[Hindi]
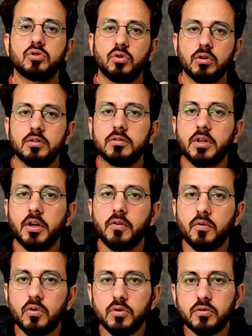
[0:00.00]
इंश्योरेंस है
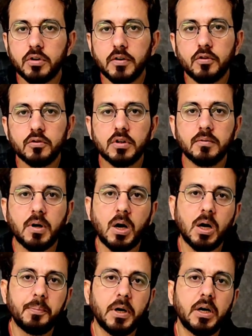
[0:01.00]
वो सिर्फ और सिर्फ
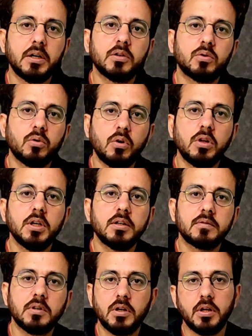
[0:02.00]
आप
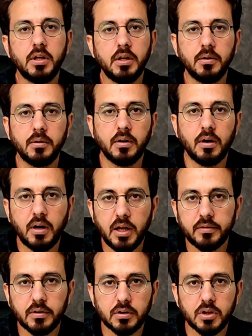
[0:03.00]
अनातोलिया से ही
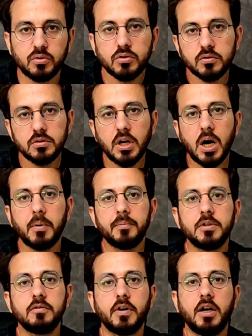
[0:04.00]
ले सकते हो जिस दिन आप
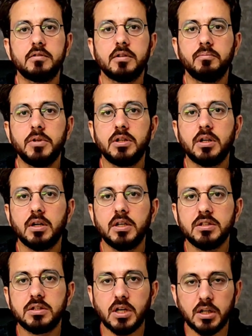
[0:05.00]
अपनी फाइल सबमिट
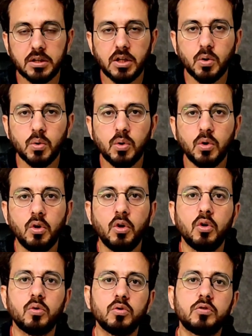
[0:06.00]
करने जाते हो
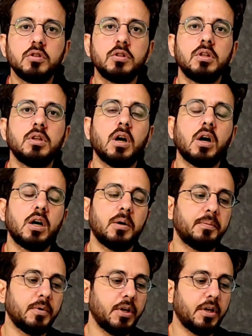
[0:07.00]
उसी दिन
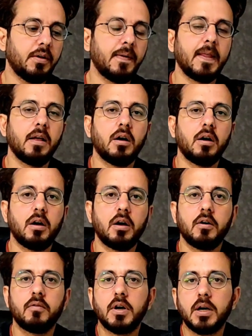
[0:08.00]
आपने
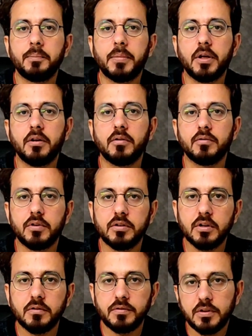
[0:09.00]
वहाँ पे
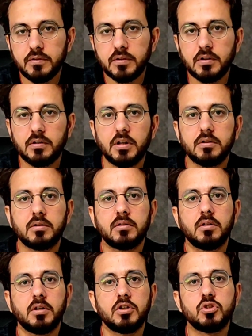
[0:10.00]
वीज़ा फ़ीस के साथ
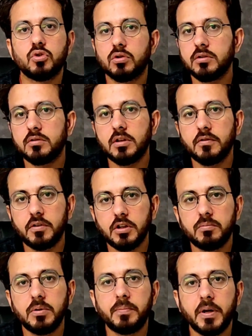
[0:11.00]
इंश्योरेंस की
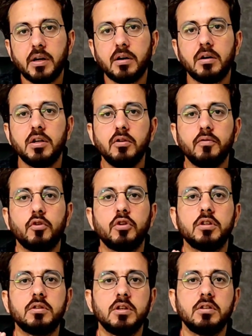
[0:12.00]
फ़ीस भी पे करनी है
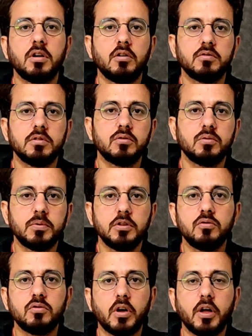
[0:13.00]
फोर्टी थ्री थाउजेंड
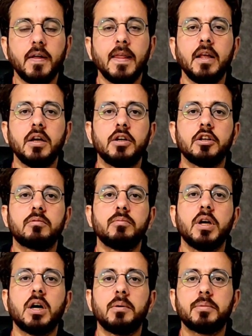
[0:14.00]
रुपीज़ जो है
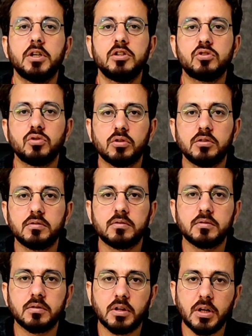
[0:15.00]
इसमें आपके
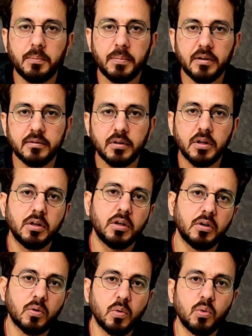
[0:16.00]
इंश्योरेंस के पैसे
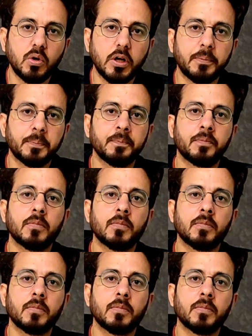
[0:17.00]
इंक्लूड हैं